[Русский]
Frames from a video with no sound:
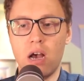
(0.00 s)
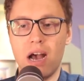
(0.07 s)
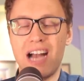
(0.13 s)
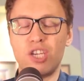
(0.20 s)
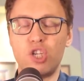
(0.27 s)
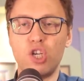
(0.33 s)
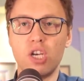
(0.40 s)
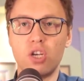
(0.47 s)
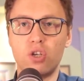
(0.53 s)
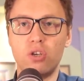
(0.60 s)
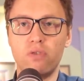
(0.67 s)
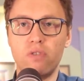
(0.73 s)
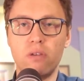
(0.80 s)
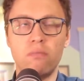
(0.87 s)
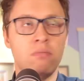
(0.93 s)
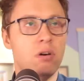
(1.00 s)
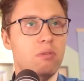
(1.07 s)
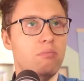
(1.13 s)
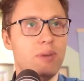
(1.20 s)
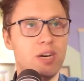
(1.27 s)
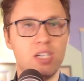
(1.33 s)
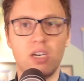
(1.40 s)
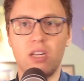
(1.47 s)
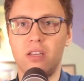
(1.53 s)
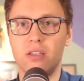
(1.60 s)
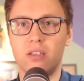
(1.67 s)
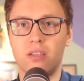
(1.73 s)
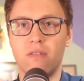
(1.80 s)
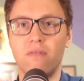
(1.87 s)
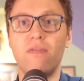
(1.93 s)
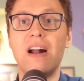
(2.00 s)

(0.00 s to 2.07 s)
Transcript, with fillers: очерчиваем, пожалуйста,